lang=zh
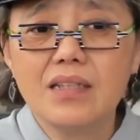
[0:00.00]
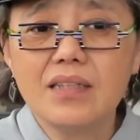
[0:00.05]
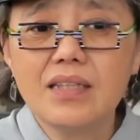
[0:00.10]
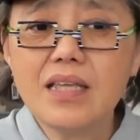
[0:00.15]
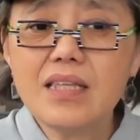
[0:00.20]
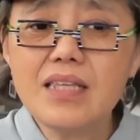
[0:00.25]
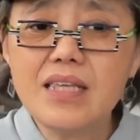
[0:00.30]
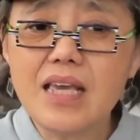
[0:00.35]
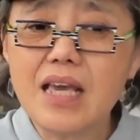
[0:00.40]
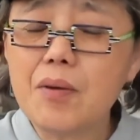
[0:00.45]

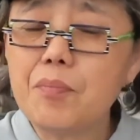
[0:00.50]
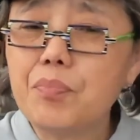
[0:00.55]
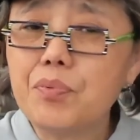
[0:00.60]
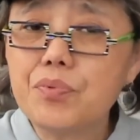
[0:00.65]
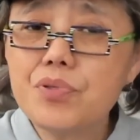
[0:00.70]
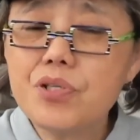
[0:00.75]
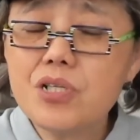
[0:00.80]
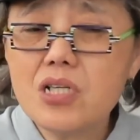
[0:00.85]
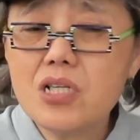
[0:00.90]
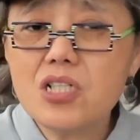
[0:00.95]
他也
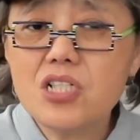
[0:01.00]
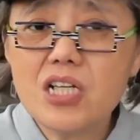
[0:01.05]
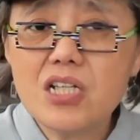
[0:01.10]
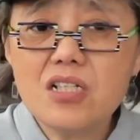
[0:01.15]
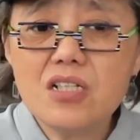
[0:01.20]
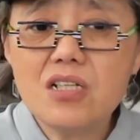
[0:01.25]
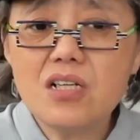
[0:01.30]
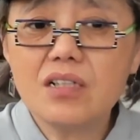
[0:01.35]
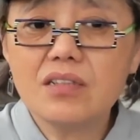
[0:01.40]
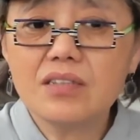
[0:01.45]
不是
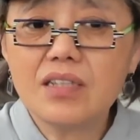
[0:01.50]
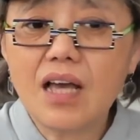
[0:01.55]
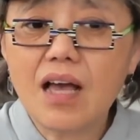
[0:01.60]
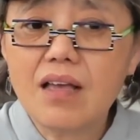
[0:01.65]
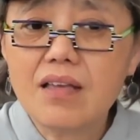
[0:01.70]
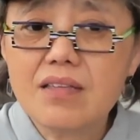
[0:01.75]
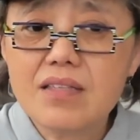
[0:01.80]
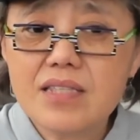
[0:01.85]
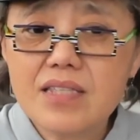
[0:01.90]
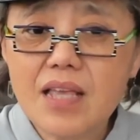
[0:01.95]
真正
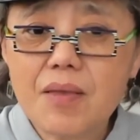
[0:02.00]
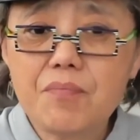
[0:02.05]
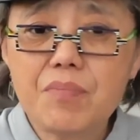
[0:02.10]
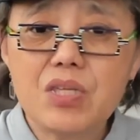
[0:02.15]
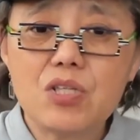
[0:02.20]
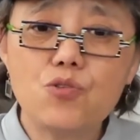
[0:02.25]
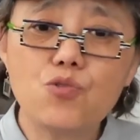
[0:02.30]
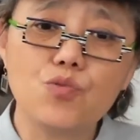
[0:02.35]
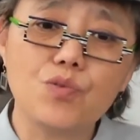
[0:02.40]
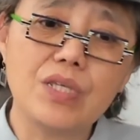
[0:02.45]
的三
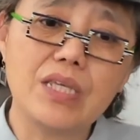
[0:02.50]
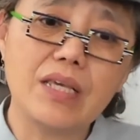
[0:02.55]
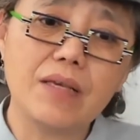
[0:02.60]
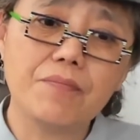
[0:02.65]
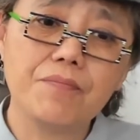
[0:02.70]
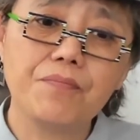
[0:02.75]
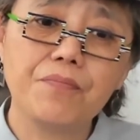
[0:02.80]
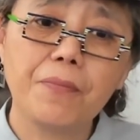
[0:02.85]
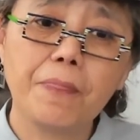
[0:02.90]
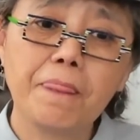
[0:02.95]
民主
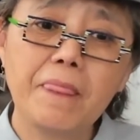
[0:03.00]
义，